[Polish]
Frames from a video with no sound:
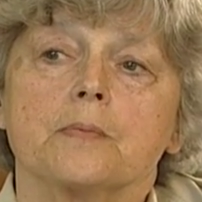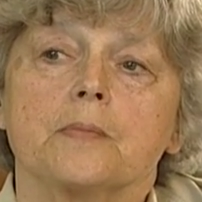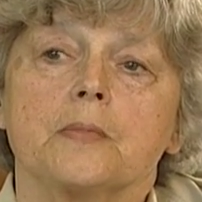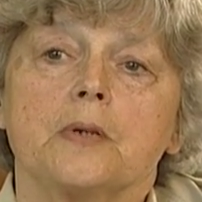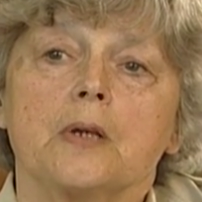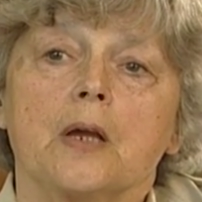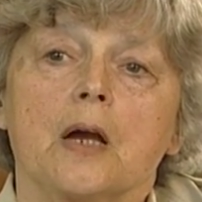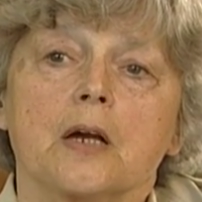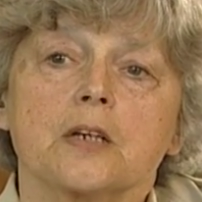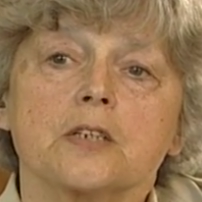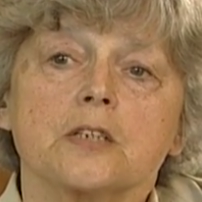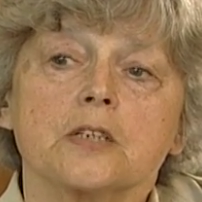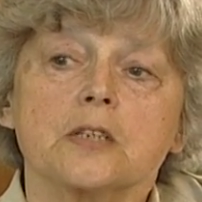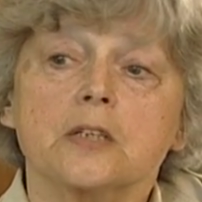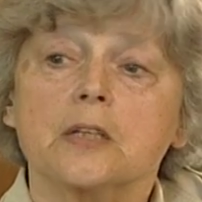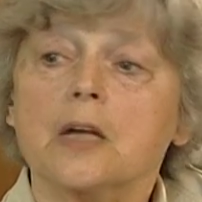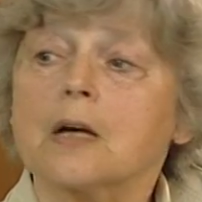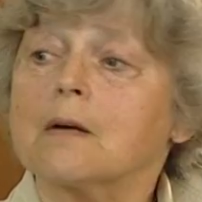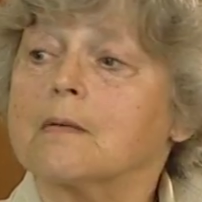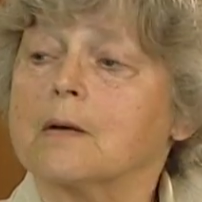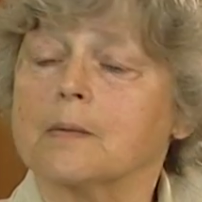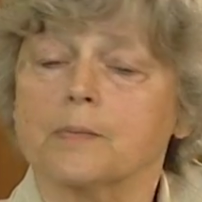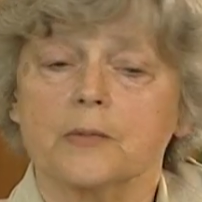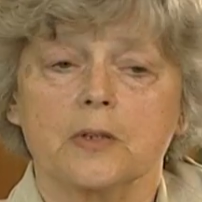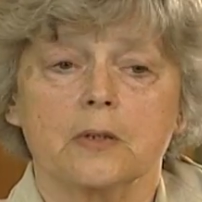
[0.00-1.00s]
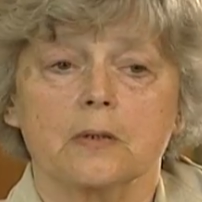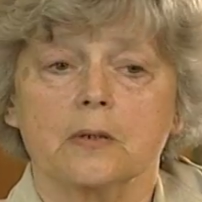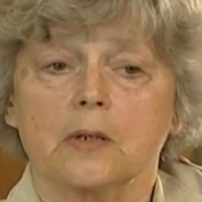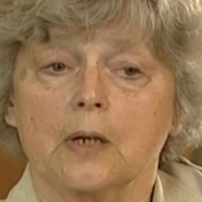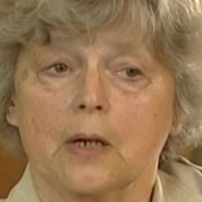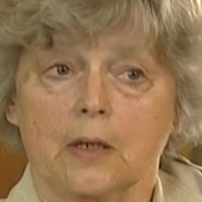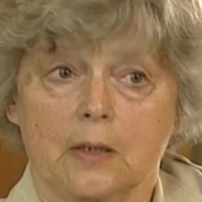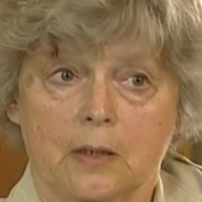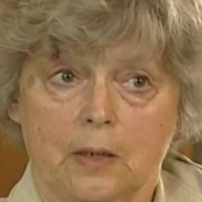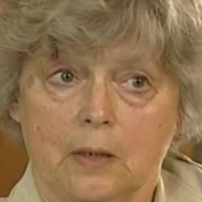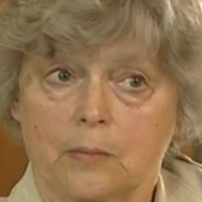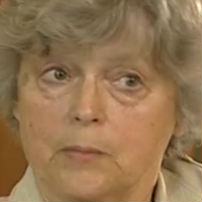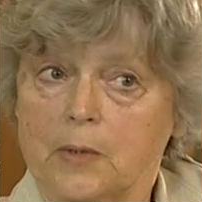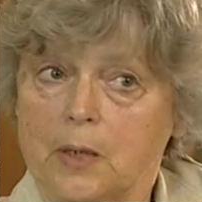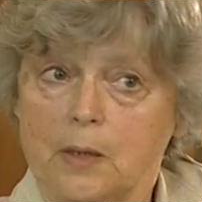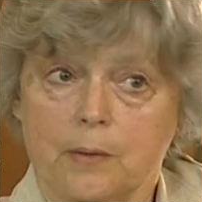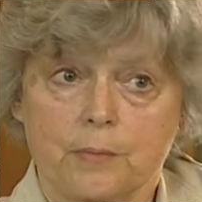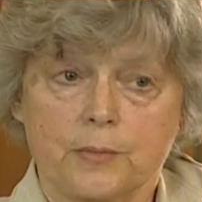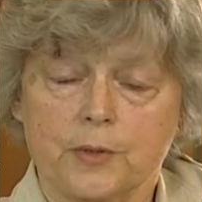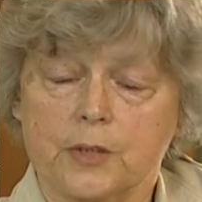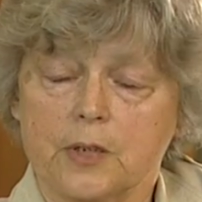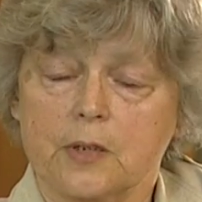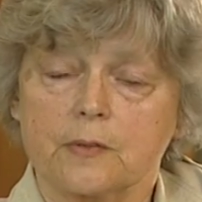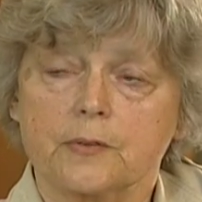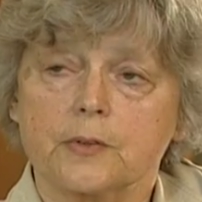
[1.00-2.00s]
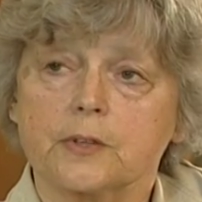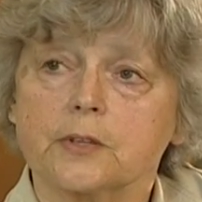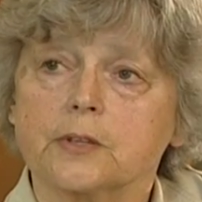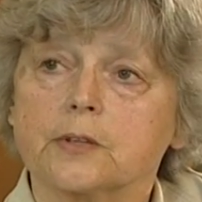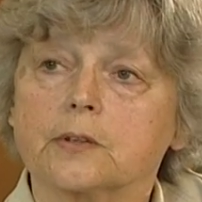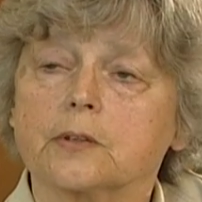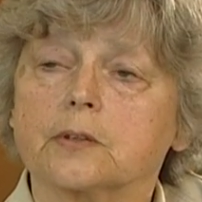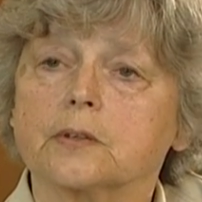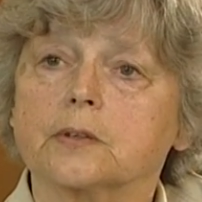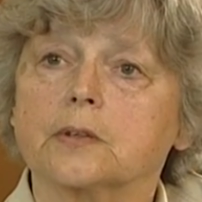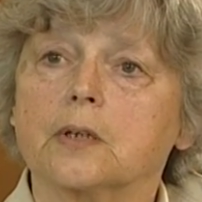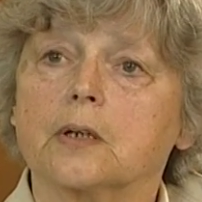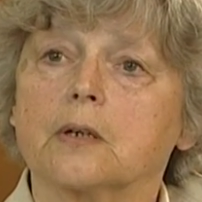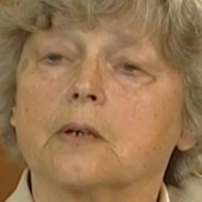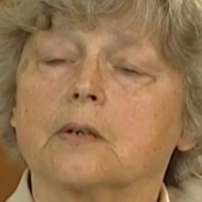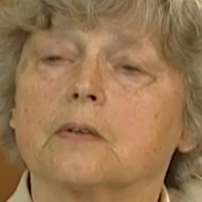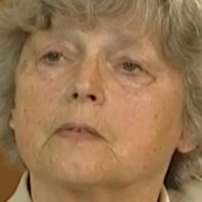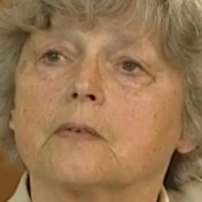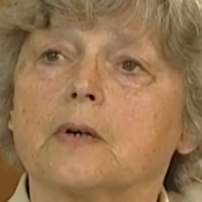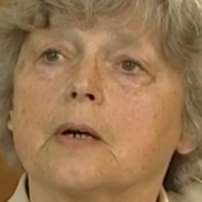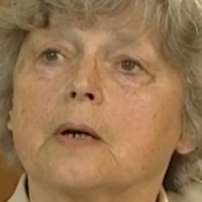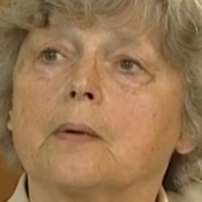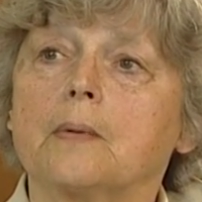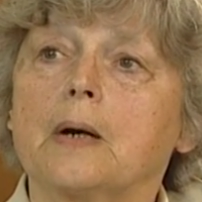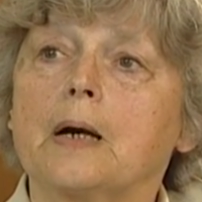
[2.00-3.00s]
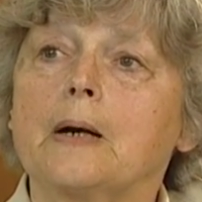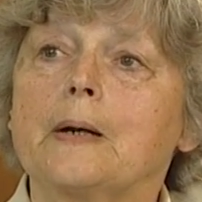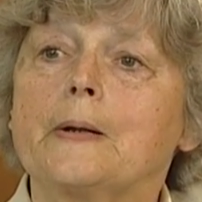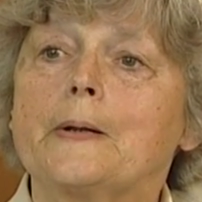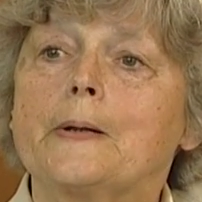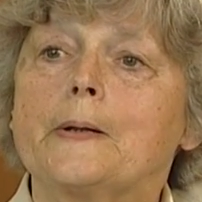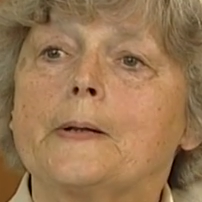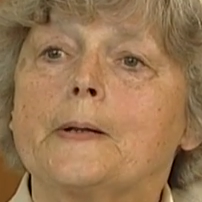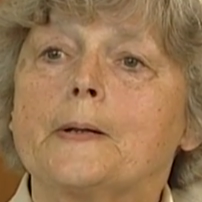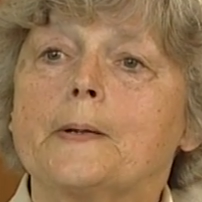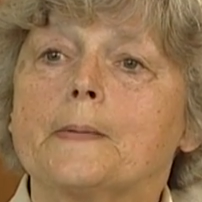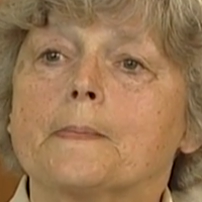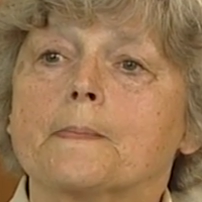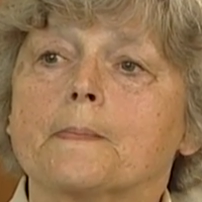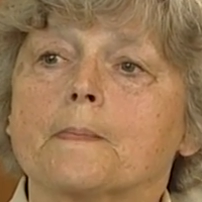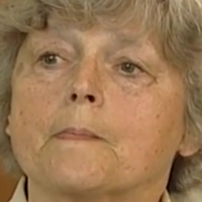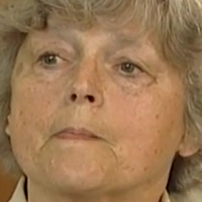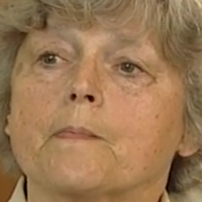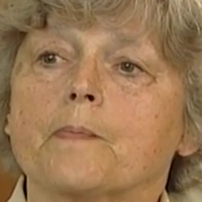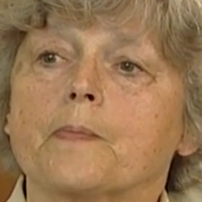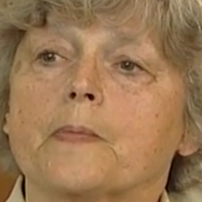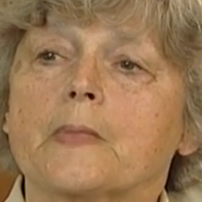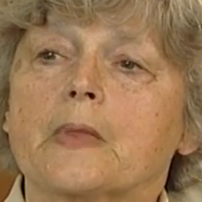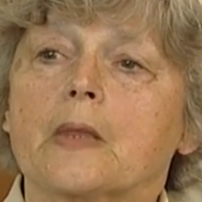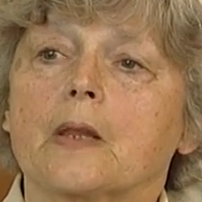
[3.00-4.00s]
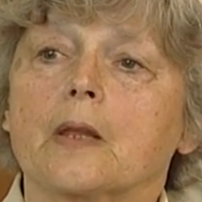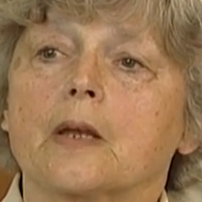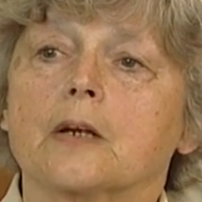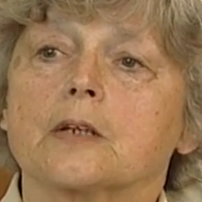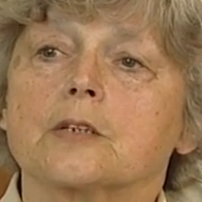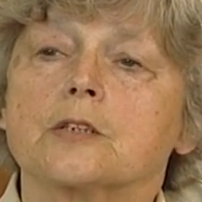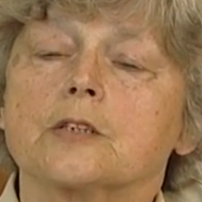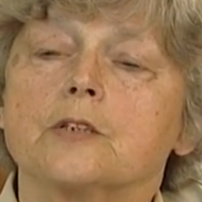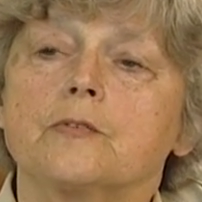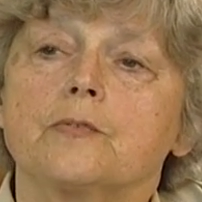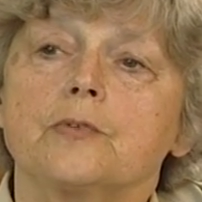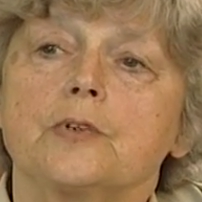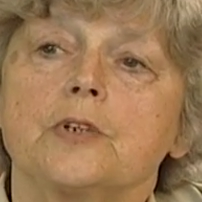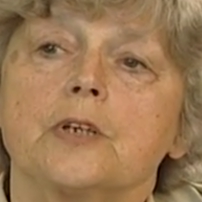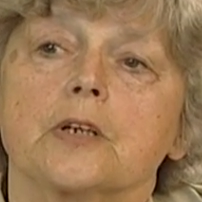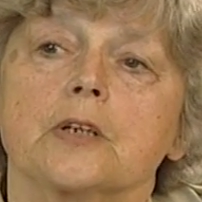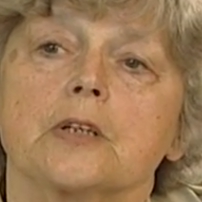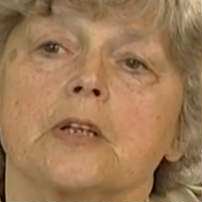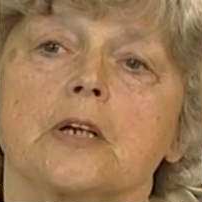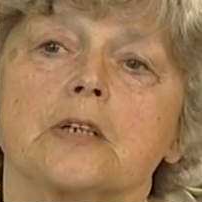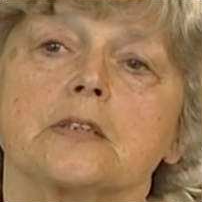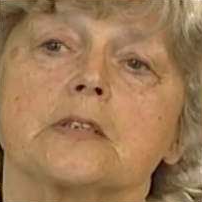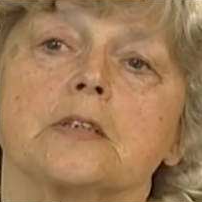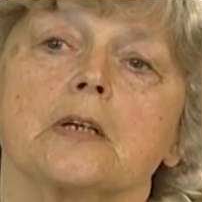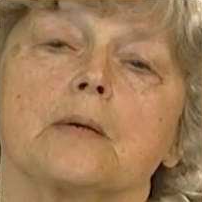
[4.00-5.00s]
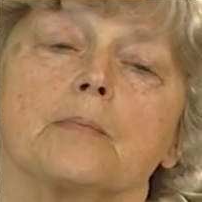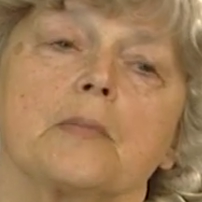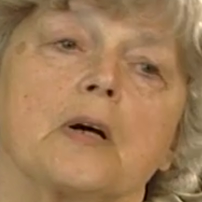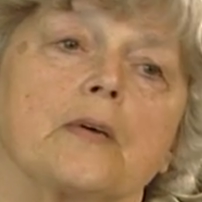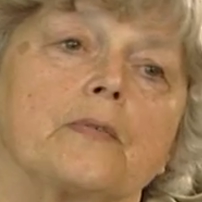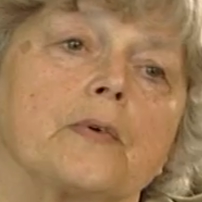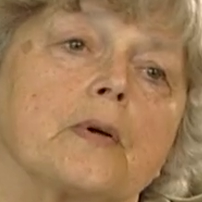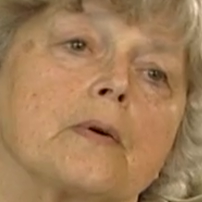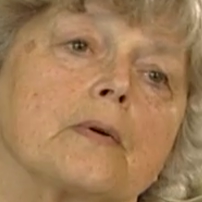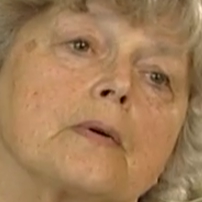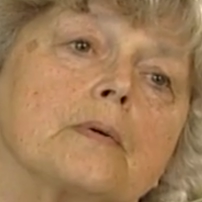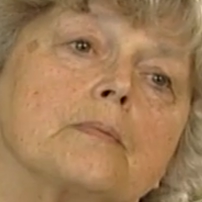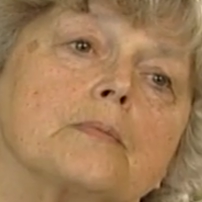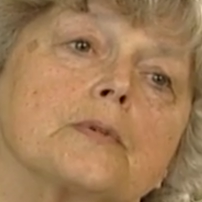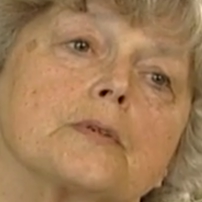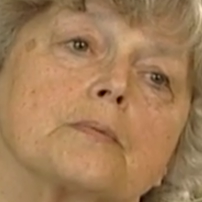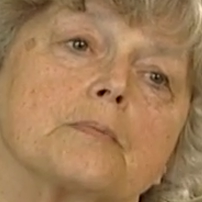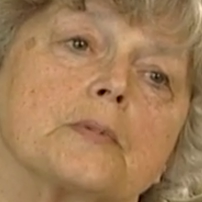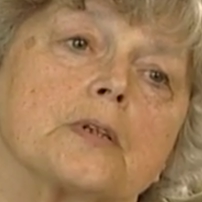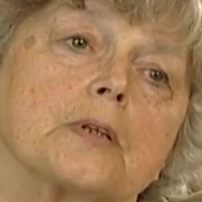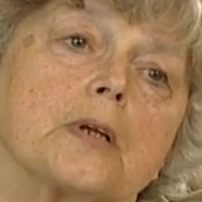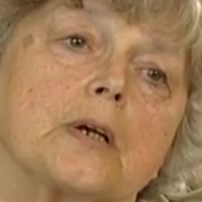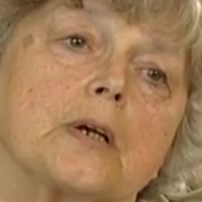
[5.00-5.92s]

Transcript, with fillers: ja czytałam tę kartkę, moja musia wszystko zachowała, mm, że wujek nas namawiał i myśmy